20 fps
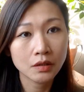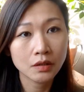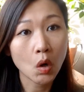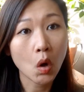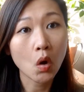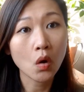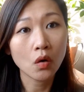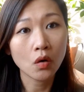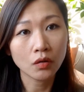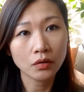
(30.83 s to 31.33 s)

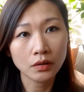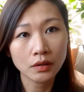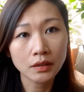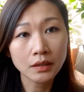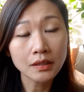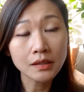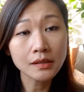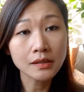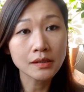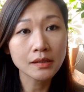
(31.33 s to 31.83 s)
그런
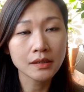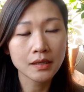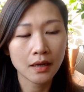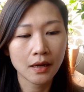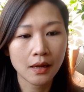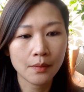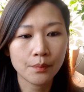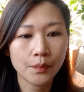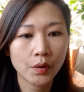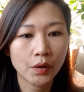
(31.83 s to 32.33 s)
것들을
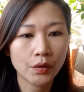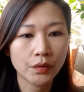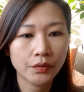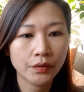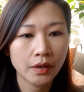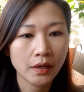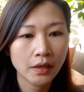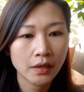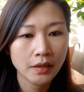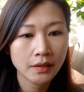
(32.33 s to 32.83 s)
제가
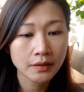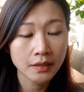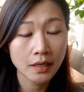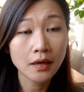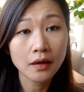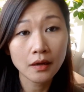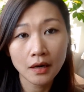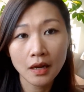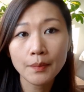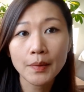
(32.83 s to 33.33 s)
한번
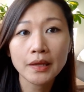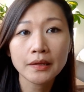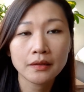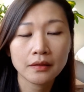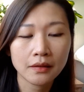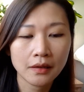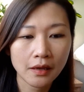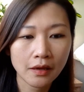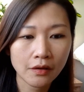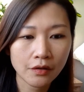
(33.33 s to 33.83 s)
생각을
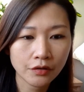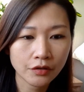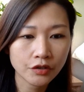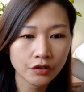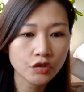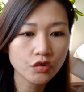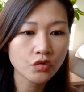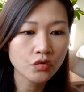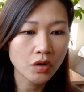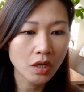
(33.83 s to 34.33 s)
해봤는데요.
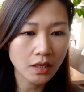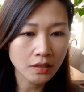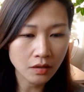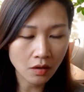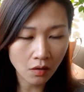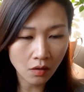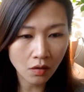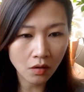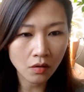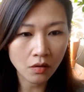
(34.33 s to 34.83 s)
그
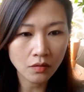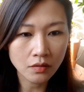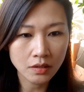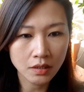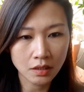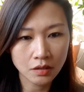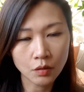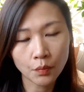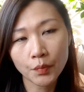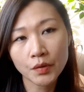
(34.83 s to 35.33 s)
중에서
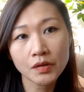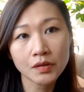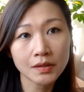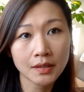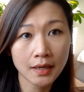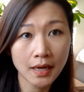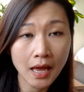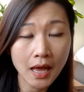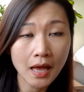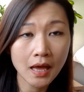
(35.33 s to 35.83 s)
이제 첫
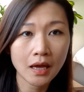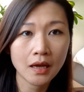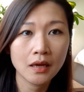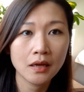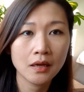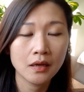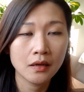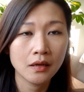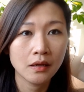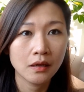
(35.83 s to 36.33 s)
번째가
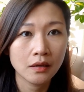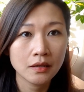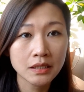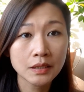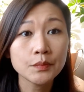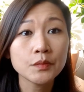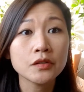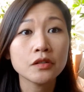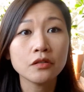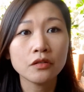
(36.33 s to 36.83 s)

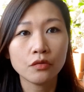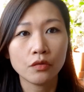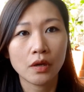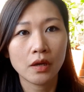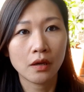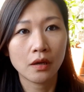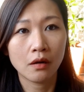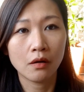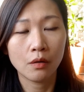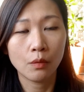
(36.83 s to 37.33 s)

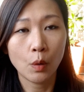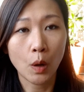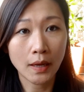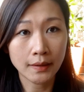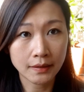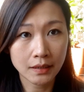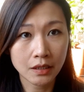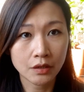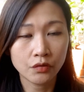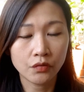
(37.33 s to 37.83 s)
칩스류예요.
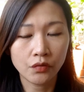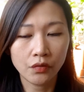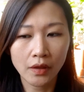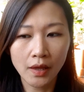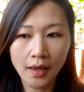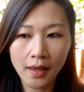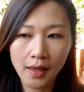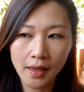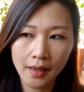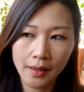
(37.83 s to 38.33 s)

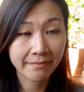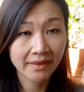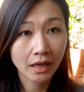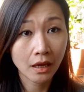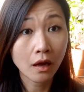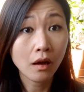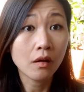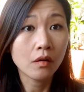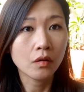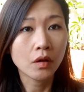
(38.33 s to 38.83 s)
과자류인데
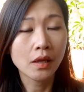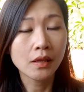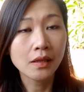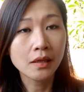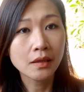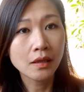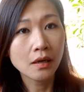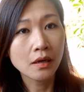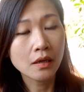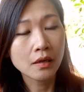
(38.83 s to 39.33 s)
어,
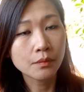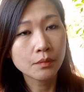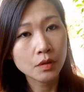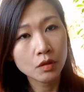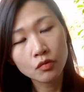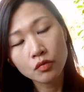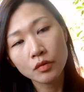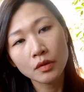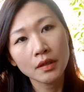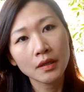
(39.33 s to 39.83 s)
캐나다랑
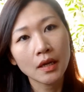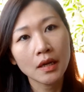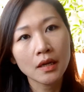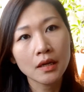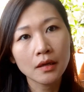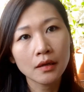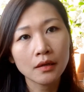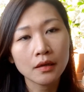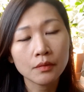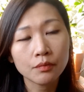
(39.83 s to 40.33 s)

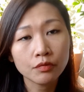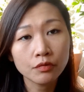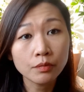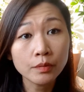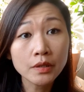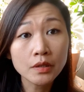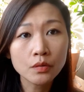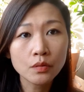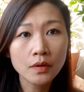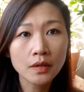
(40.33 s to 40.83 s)
미국이랑 이
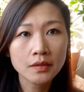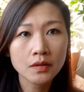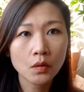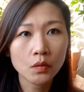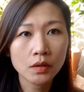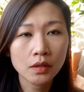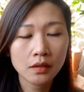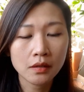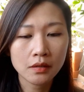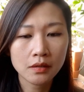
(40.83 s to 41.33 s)
북미
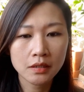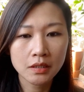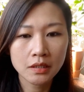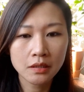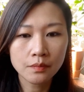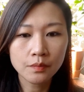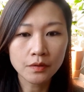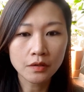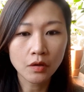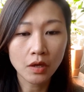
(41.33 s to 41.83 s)
쪽에서는
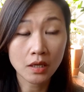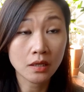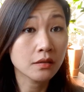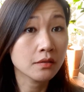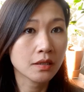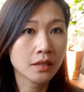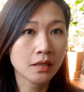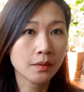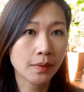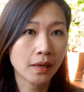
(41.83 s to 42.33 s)
칩을
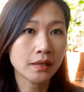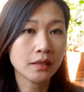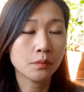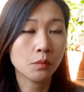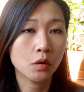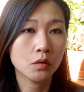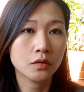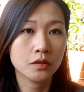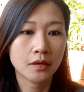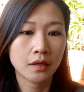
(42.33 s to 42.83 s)
굉장히 많이
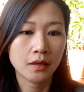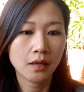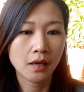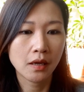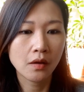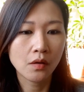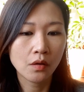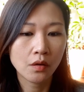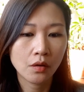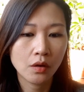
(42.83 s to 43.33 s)

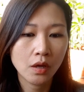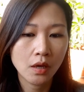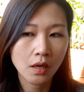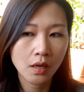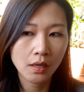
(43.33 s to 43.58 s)
먹잖아요.